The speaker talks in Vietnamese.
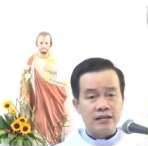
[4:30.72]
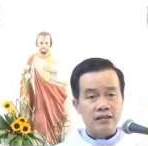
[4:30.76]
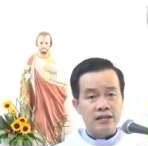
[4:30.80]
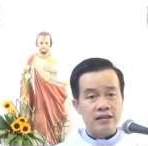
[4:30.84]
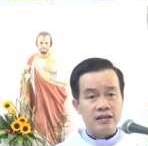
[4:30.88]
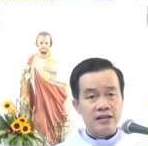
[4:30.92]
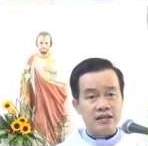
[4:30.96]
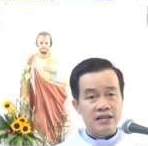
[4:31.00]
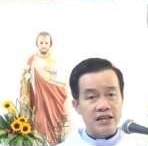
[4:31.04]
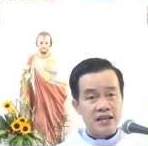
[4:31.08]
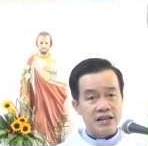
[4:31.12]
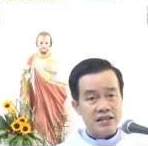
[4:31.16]

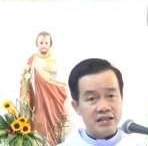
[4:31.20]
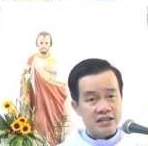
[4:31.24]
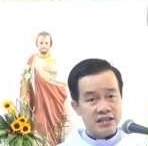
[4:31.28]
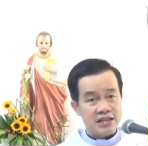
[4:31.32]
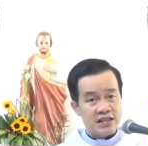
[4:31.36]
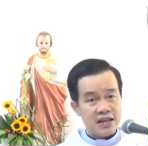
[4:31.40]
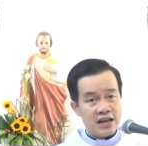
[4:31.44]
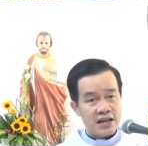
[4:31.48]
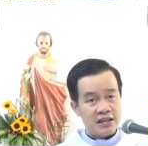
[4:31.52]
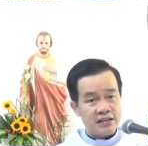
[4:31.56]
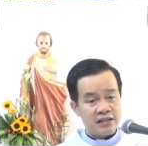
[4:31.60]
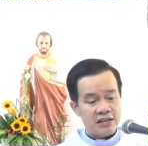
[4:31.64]
Dịch
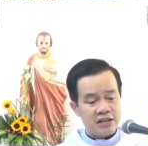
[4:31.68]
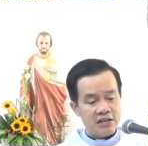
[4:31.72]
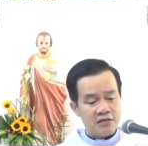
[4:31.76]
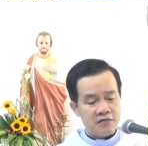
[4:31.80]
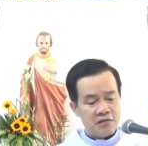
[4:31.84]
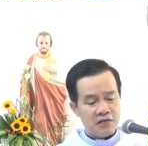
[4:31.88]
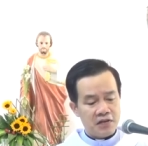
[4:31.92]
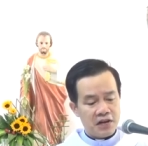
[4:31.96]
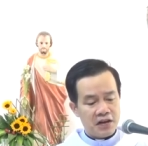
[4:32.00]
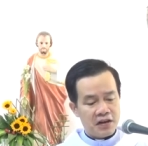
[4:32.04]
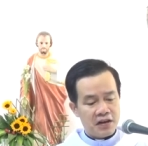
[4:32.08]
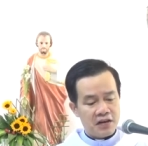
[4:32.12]
sang tiếng
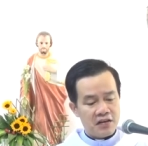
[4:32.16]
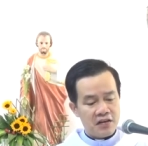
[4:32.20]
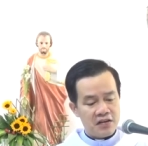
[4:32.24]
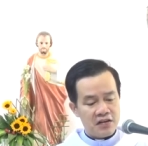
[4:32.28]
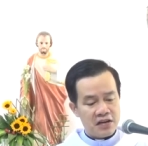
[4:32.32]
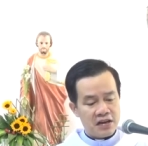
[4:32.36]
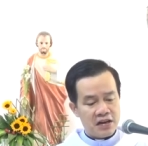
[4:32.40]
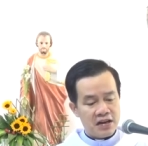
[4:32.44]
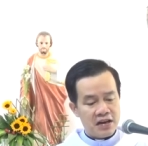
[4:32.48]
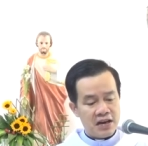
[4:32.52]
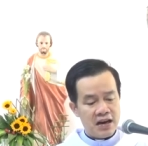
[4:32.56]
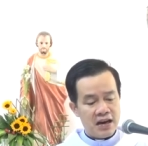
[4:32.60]
Việt có
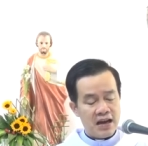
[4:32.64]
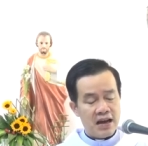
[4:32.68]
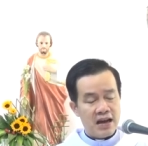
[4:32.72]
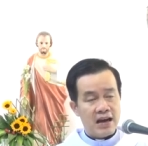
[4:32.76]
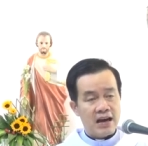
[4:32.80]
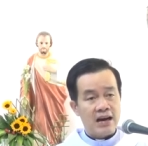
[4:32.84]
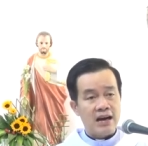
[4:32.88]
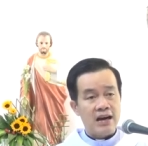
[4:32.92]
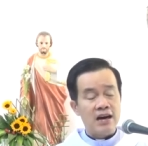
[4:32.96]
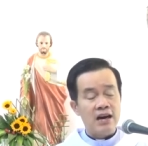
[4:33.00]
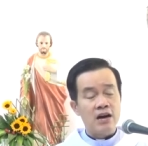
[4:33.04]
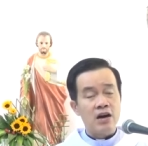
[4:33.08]
nghĩa là